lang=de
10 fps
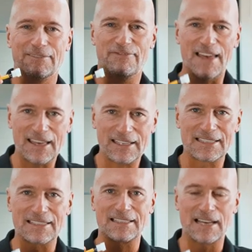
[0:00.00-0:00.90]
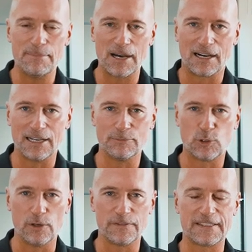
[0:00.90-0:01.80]
Werkskamera im
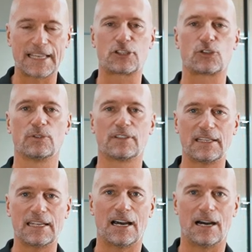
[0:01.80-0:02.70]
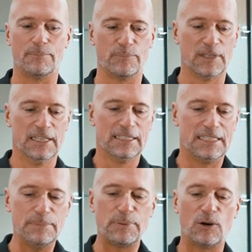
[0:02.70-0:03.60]
Golf 6 schon drin haben,
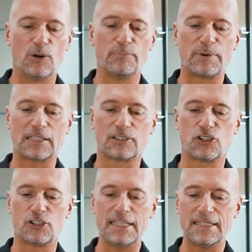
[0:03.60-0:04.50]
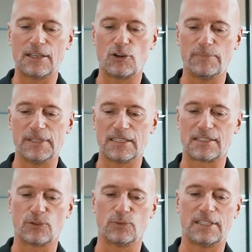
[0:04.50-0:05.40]
die brauchen praktisch diese
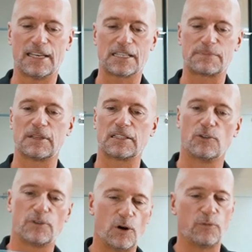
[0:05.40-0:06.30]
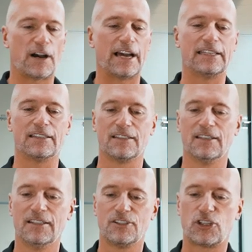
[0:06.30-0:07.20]
Kombination hier erstmal drauf auf einen
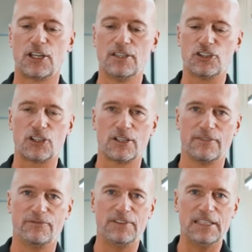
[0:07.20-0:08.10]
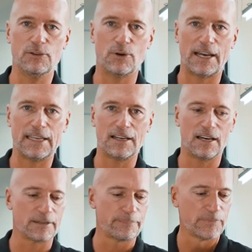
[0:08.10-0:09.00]
cinch video
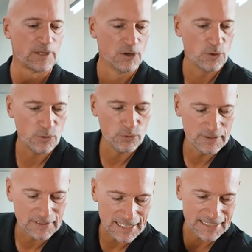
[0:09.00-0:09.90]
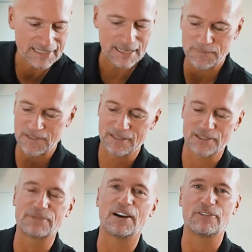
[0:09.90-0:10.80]
eingang und jetzt gibt es
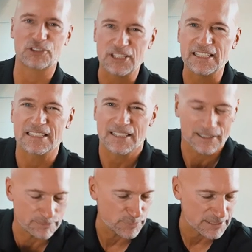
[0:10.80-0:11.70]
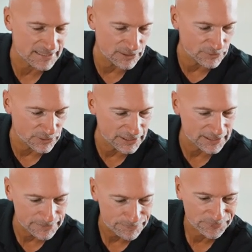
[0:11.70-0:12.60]
zwei verschiedene Sachen. Passt auf, Leute.